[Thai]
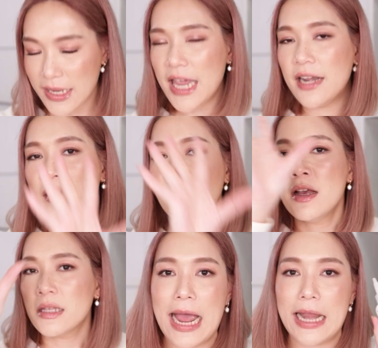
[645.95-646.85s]
เย็
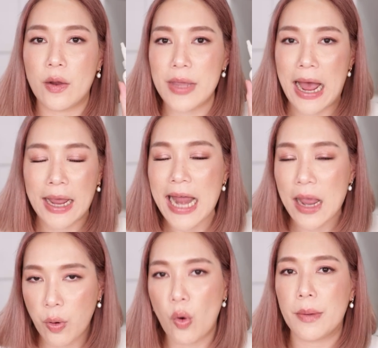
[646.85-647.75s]
นๆยังไงเราอยากให้
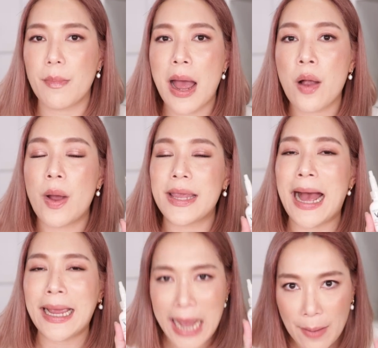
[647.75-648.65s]
ได้ผลมากกว่า อ
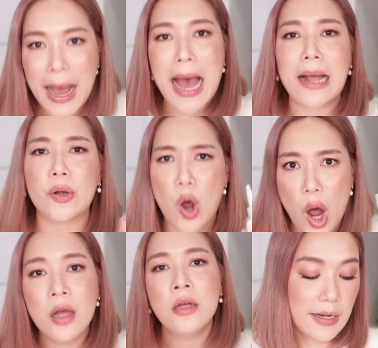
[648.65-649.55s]
ยากให้หน้าพังเนาะ